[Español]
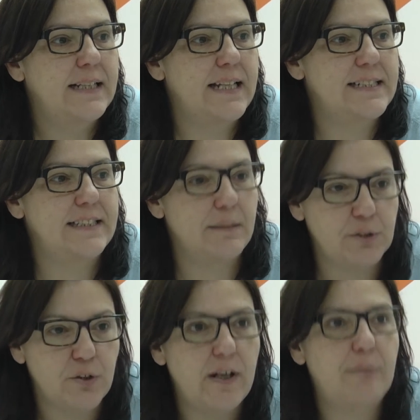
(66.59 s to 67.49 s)

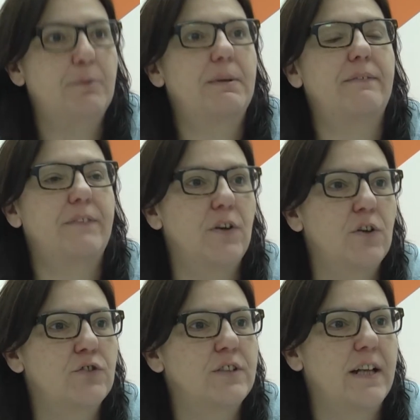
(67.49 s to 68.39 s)
asentamiento de la
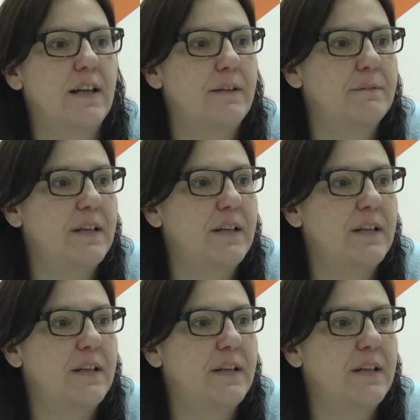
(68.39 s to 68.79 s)
población, de,